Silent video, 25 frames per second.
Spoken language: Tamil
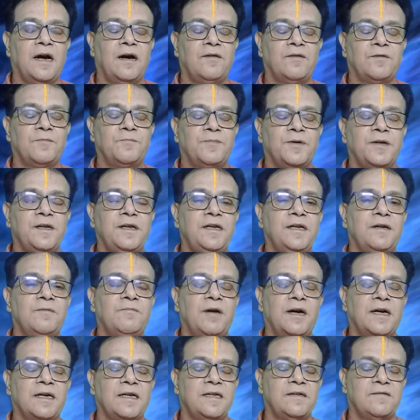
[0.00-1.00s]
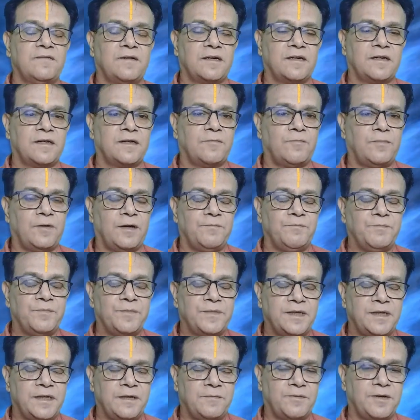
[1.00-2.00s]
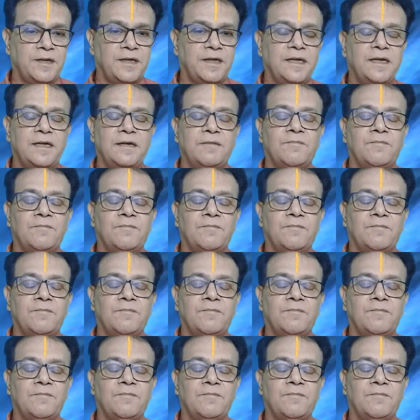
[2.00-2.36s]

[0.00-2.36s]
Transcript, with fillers: அவன் பெரிய பாக்கியவானாக இருப்பான் எப்படின்னா